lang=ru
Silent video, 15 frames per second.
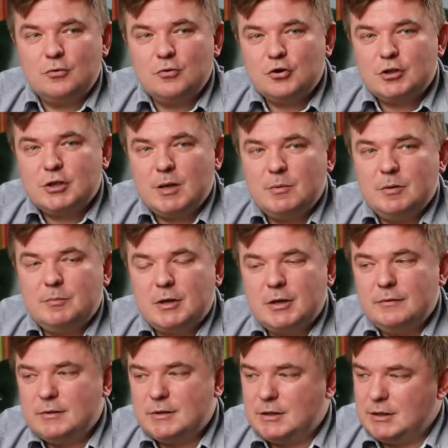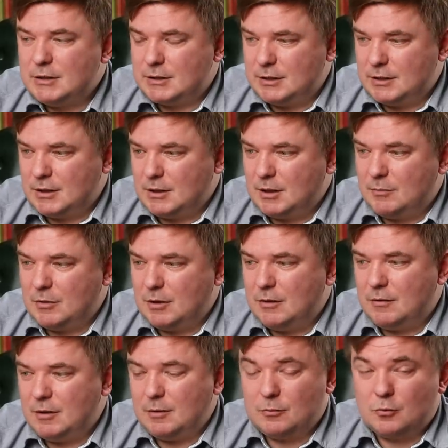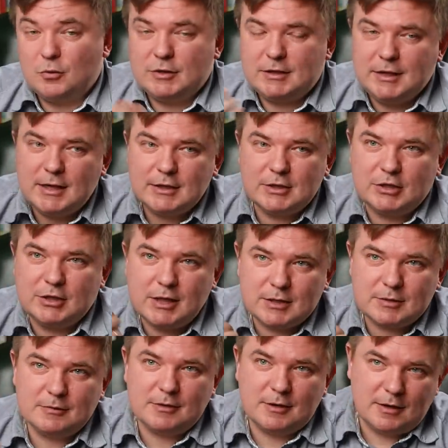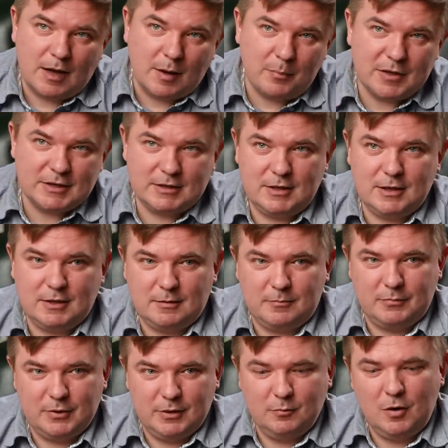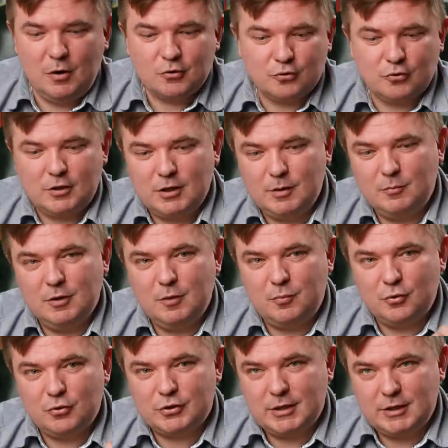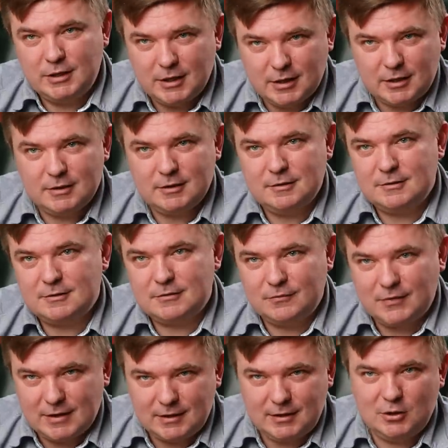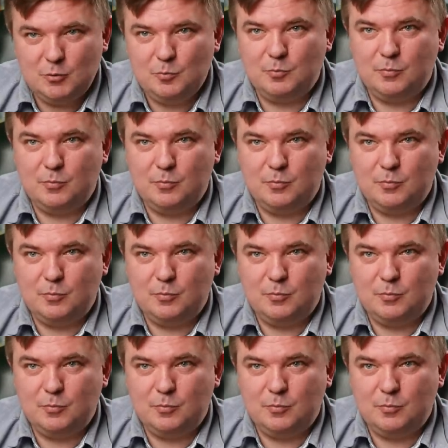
То же самое про инвестиции, когда мы говорим. То есть я сейчас, а после понимаю, что надо было просто ехать, звонить,